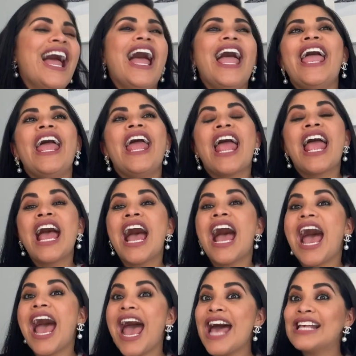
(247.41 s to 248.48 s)
É,
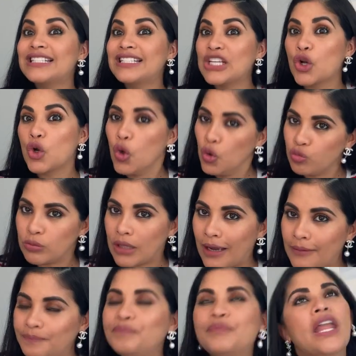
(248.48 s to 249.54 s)
a
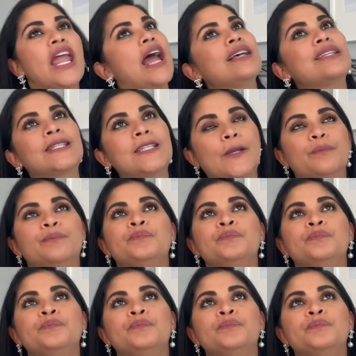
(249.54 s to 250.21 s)
segunda é assim.